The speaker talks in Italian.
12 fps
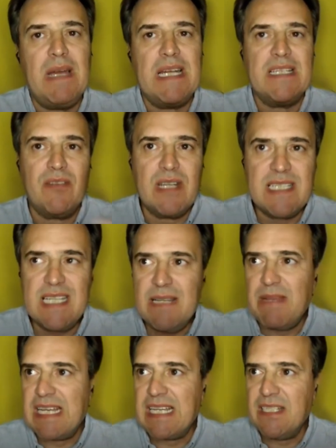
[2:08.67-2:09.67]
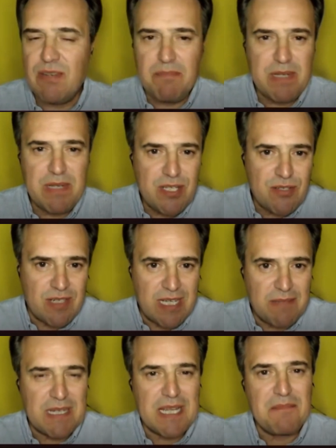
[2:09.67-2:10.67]
Ah, di un'azienda ma anche di una persona,
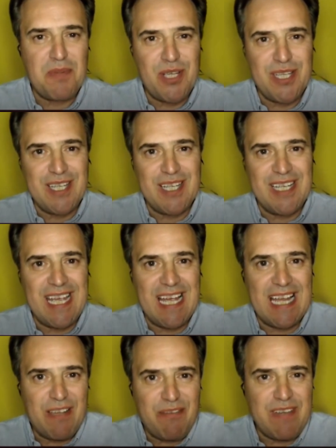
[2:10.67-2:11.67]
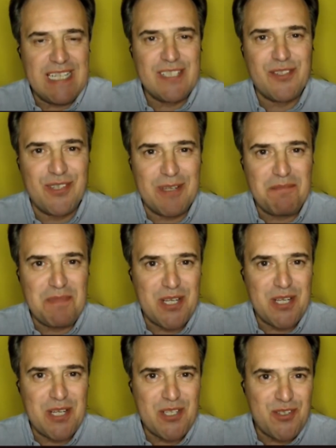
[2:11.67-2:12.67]
eh, perché poi eh, alla fine sono le
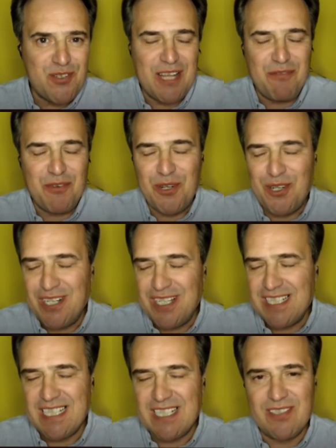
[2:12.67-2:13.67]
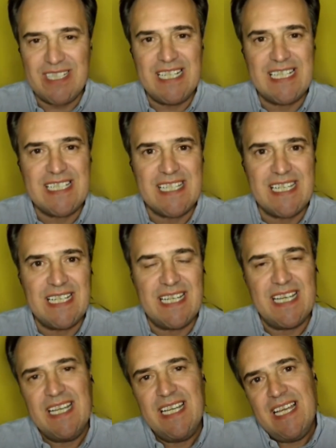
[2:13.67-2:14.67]
persone che lavorano all'interno delle
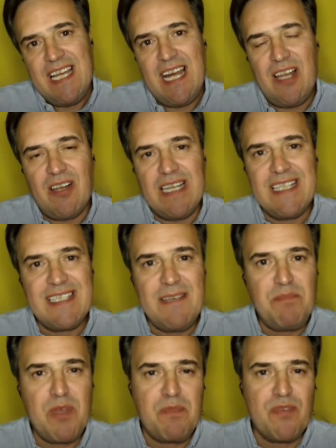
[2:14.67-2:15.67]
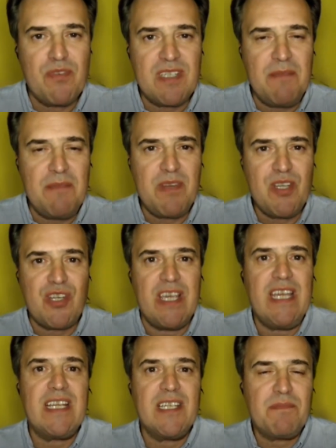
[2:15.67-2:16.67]
aziende. Allora, l'esempio più
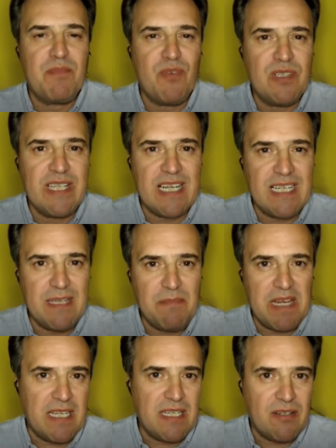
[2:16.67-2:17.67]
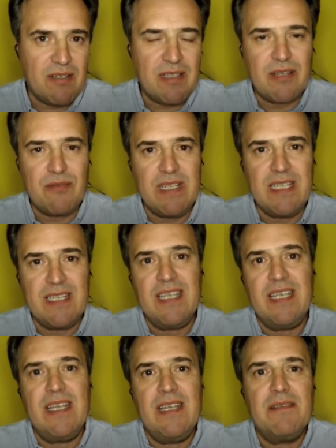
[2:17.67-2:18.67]
semplice è rispondere alle mail, no? E
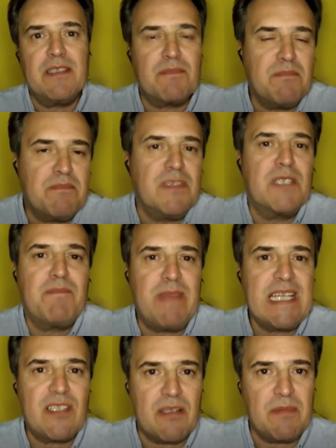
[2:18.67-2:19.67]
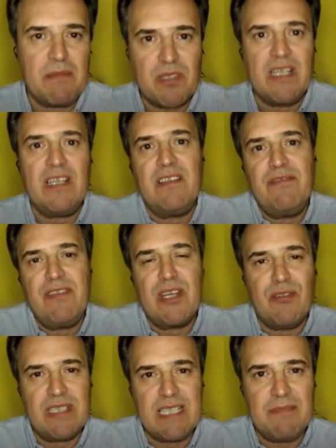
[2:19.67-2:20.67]
quindi spesso abbiamo delle
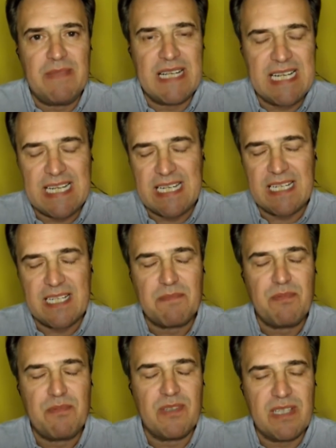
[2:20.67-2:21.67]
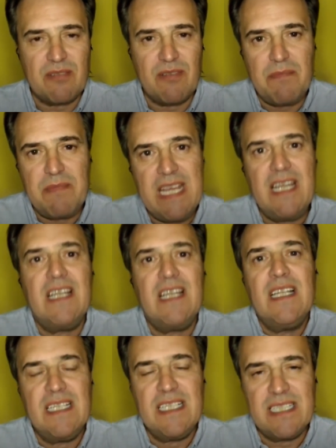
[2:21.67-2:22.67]
difficoltà magari a rispondere ad una mail,
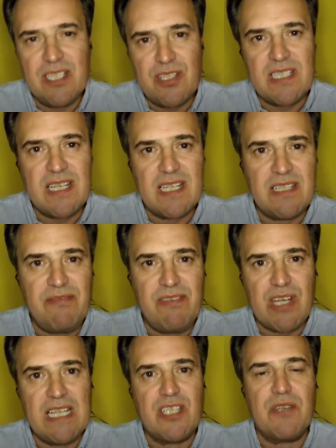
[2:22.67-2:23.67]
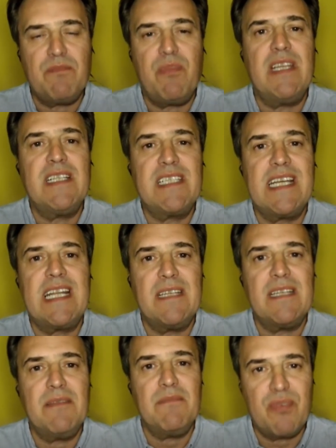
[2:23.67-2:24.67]
l'intelligenza artificiale ci può iniziare ad
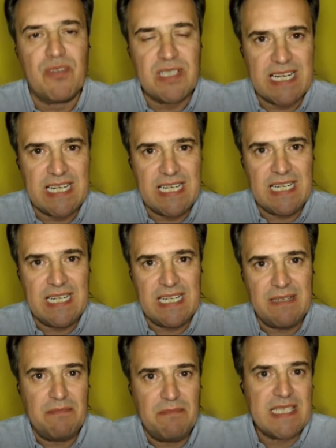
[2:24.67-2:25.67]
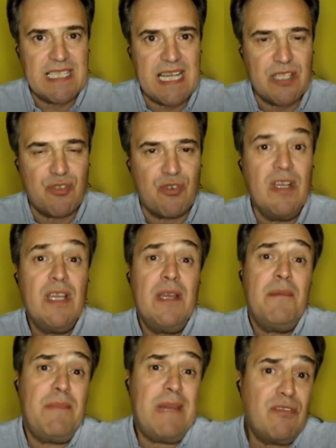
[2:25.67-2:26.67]
impostare il messaggio,
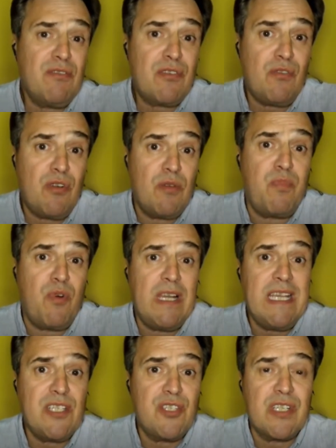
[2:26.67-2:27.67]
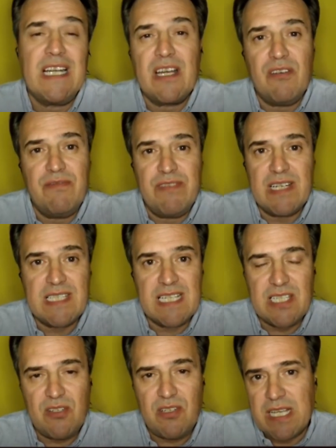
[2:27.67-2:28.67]
ma non solo, può leggere la
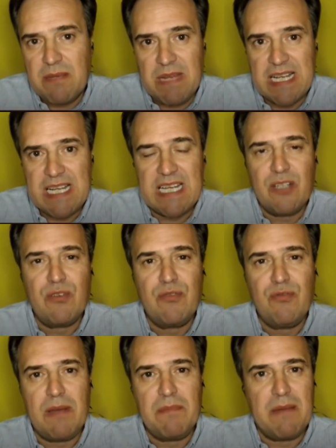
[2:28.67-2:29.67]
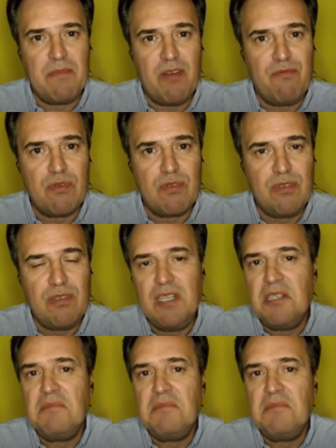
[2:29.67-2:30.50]
conversazione che magari noi due abbiamo avuto